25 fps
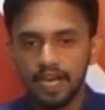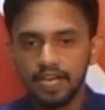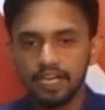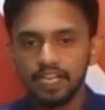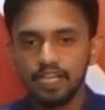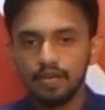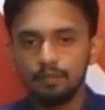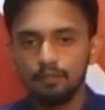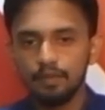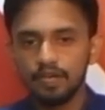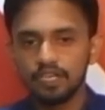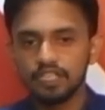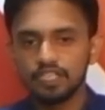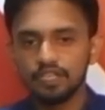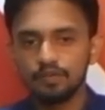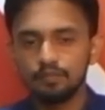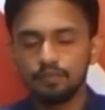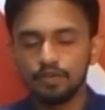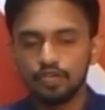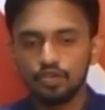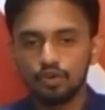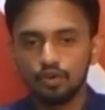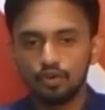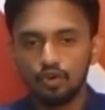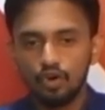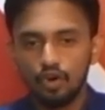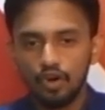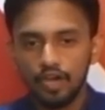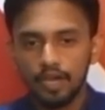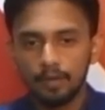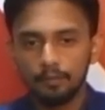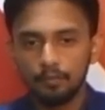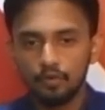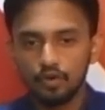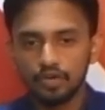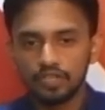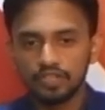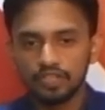এটিএম মেশিন বিকল
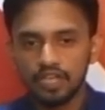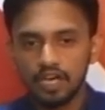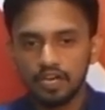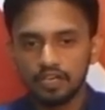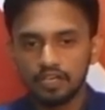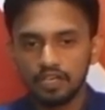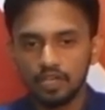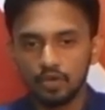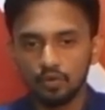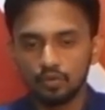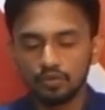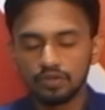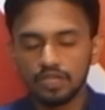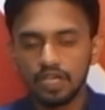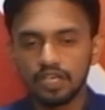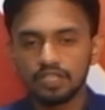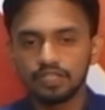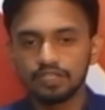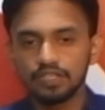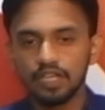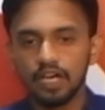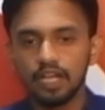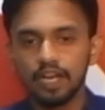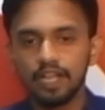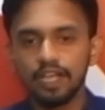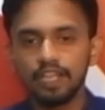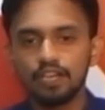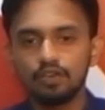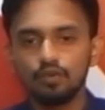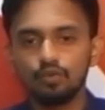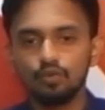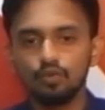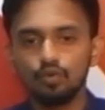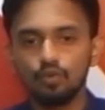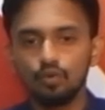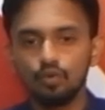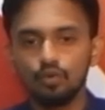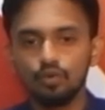হয়ে পড়ে থাকলেও তার সারাইয়ের
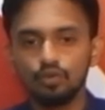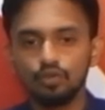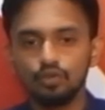কোনো